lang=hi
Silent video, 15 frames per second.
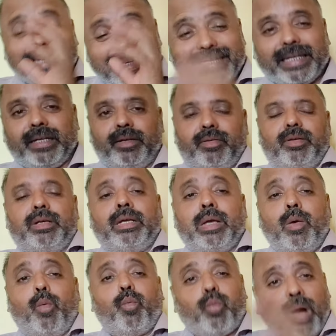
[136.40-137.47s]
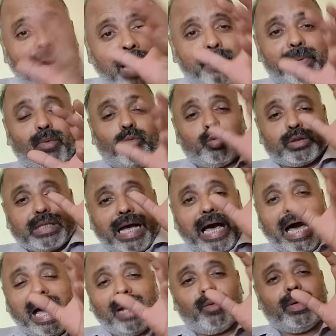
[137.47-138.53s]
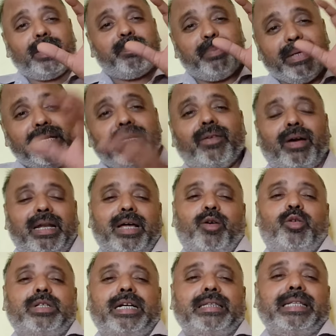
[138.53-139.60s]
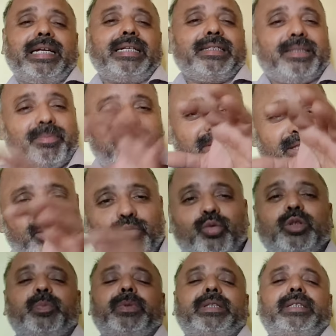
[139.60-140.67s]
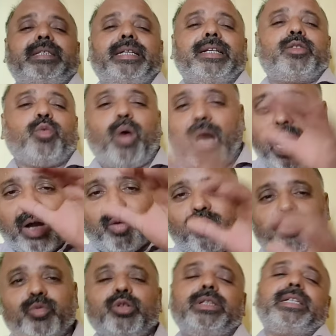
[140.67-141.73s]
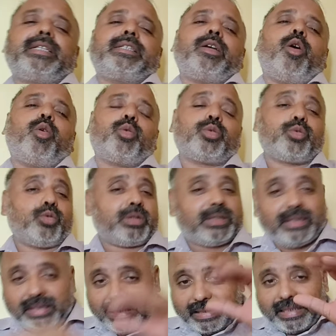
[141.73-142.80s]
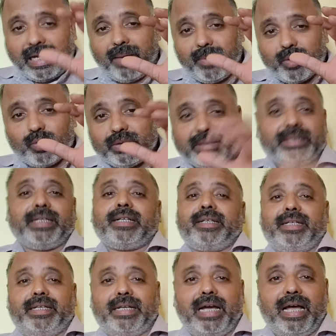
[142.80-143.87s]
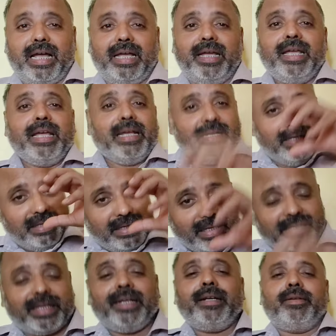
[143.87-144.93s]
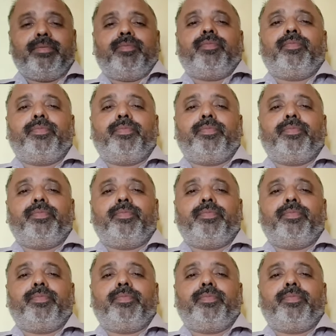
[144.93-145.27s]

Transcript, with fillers: लेकिन वहां पर उसका हाल वही बिल्ली वाला हो जाता है कि जब बिल्ली दूध पीती है ना तो आंख को मूद लेती है और वो सोचती है कि हमें कोई देख नहीं रहा है लेकिन